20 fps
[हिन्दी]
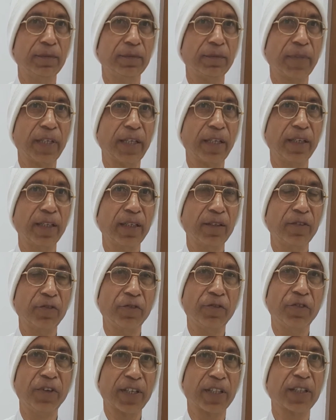मैंने
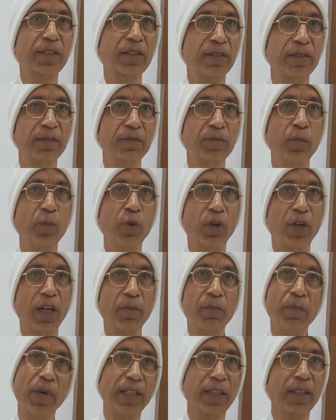व्यर्थ बोलना
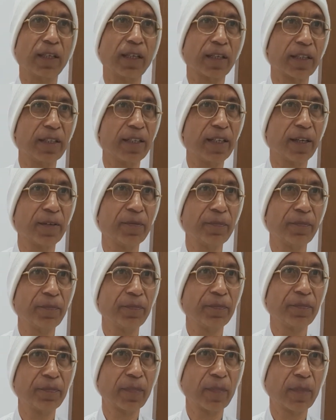बंद कर दिया
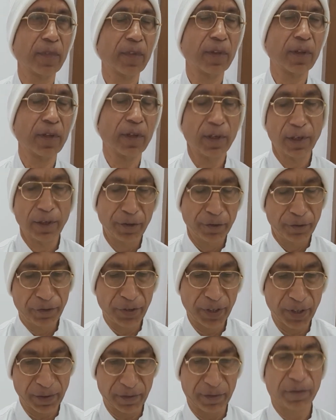
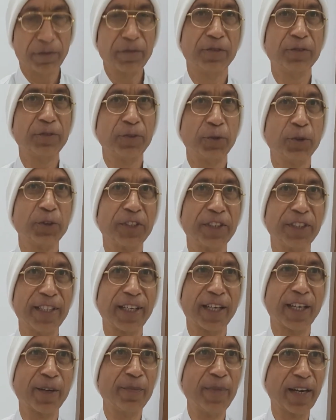फिर उसी
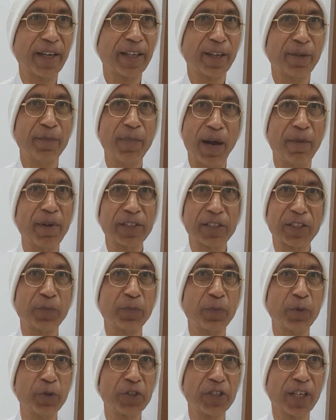जगह बैठा बाबा से
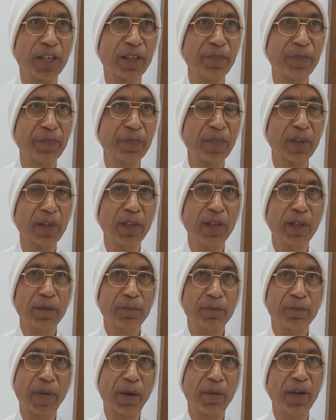पूछा
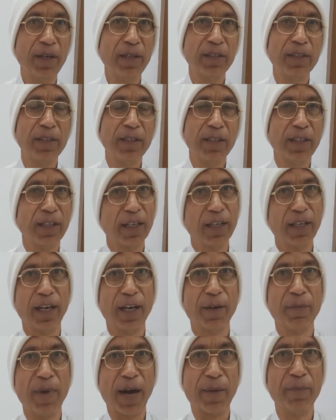बाबा
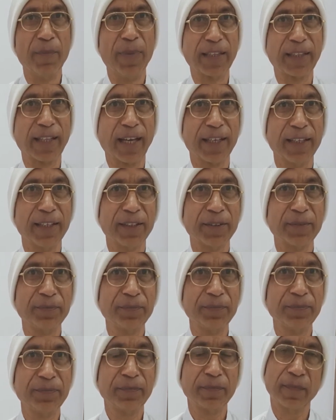अब आप बताइए
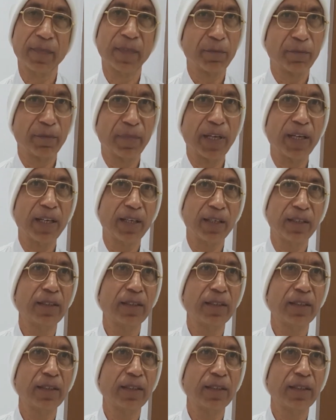मैंने